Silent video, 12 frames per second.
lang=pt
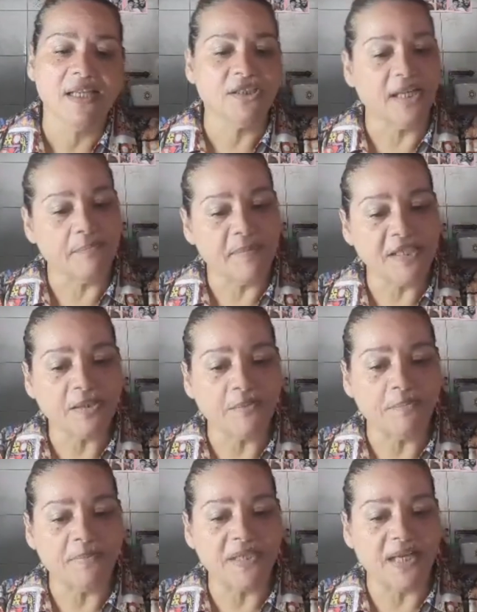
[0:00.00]
De repente, a
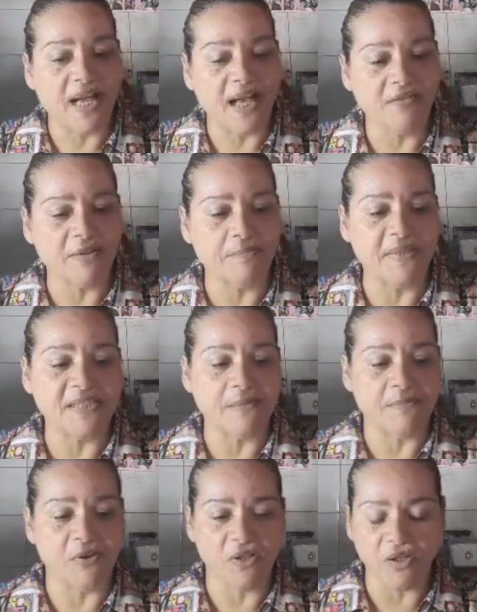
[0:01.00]
primeira árvore
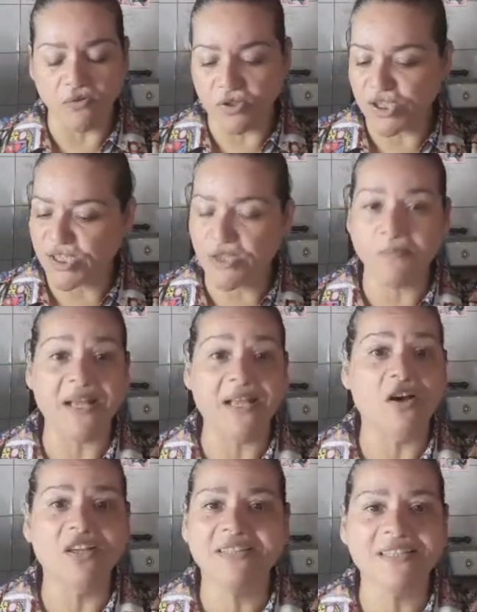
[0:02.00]
percebeu que continha o
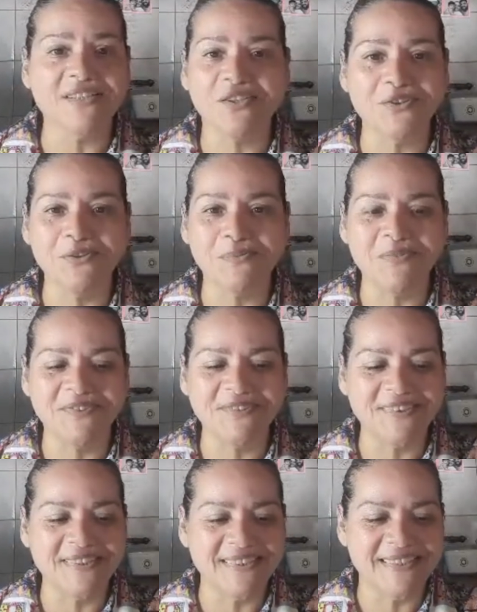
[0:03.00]
maior tesouro do
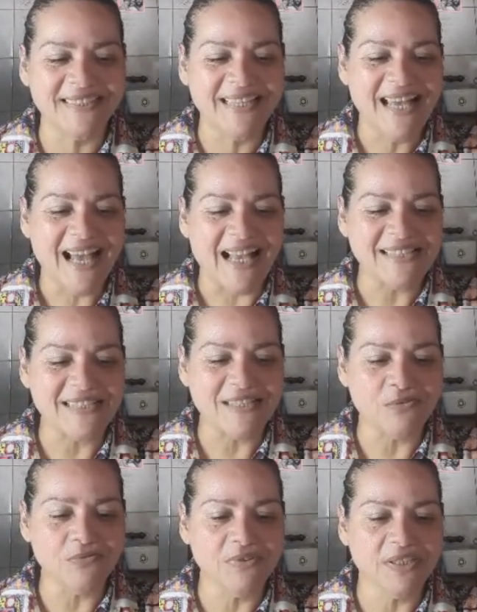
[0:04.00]
mundo. A
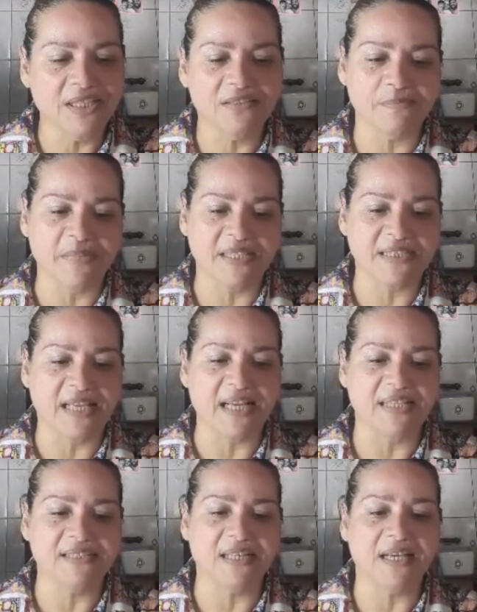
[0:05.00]
segunda, anos mais
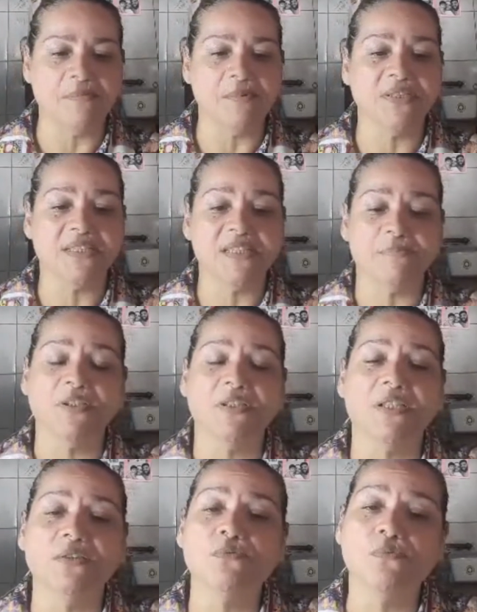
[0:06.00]
tarde, acabou
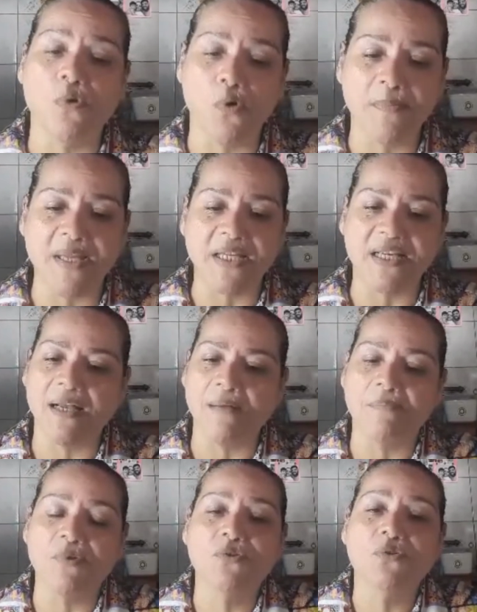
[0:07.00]
transportando um homem que
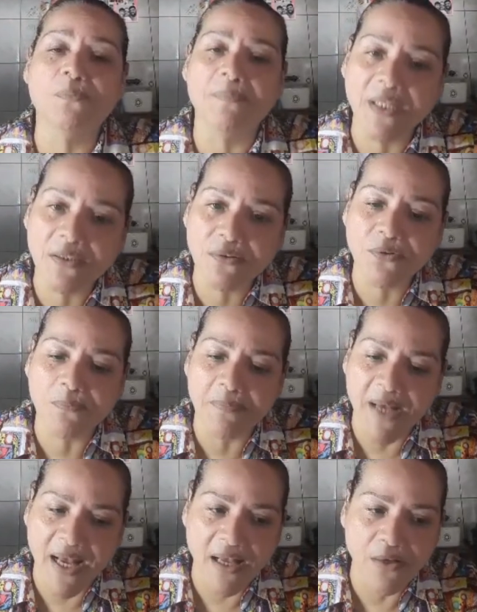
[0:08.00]
acabou dormindo no
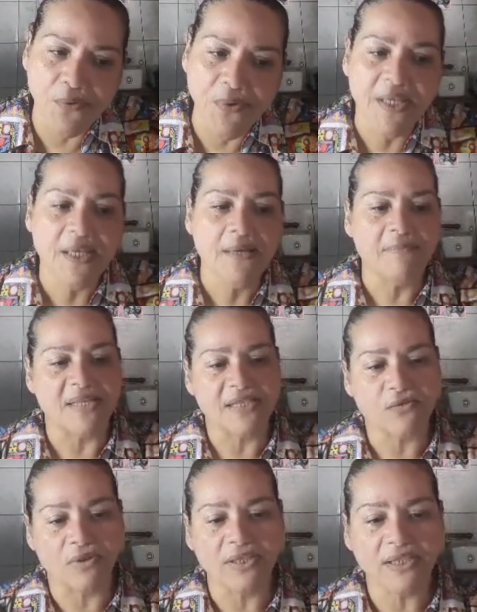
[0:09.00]
barco. Mas
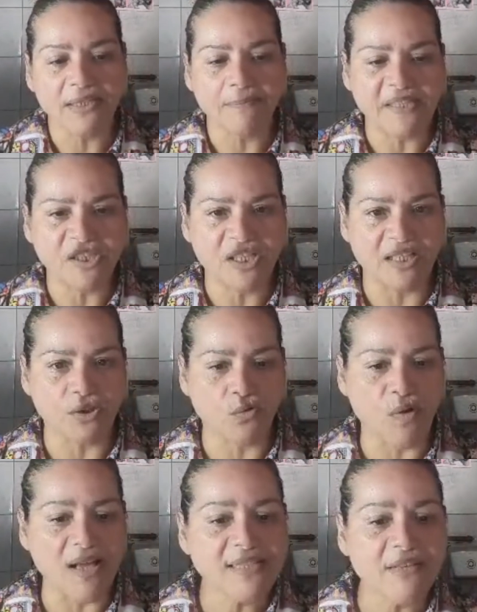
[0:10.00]
quando a tempestade
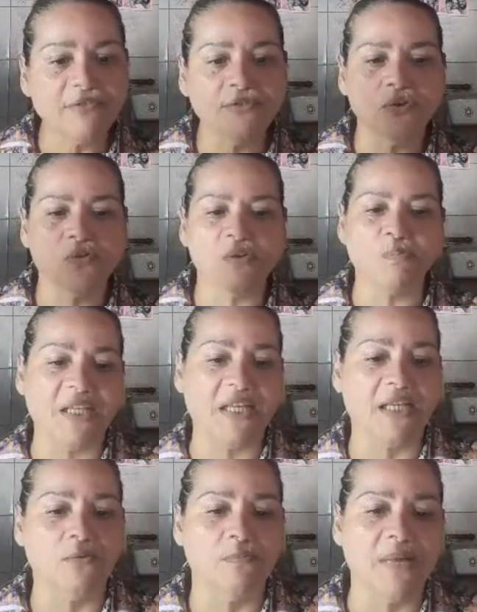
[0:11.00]
quase afundou o
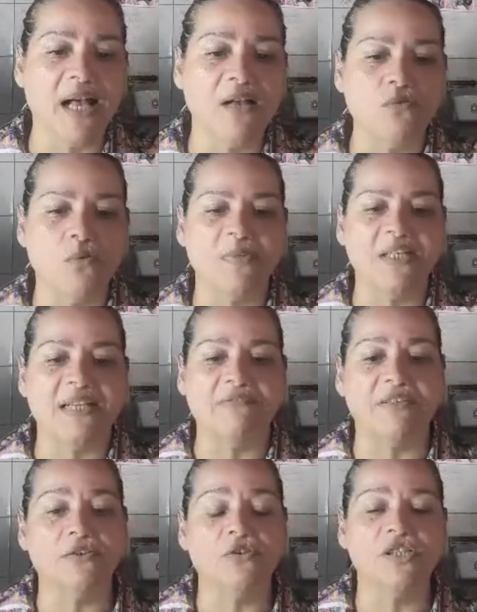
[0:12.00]
pequeno barco, o homem
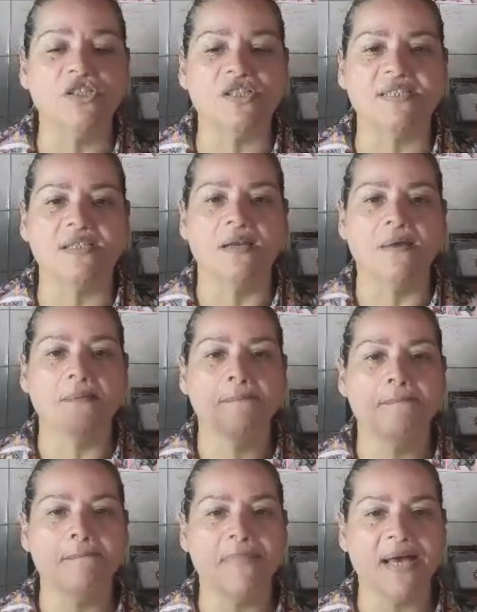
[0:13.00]
levantou e disse:
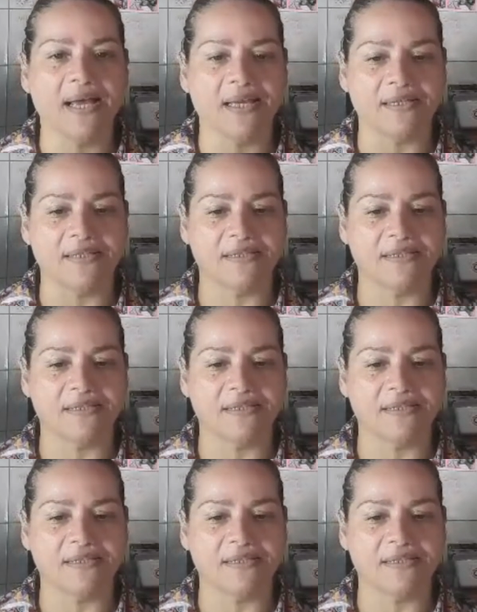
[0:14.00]
Paz.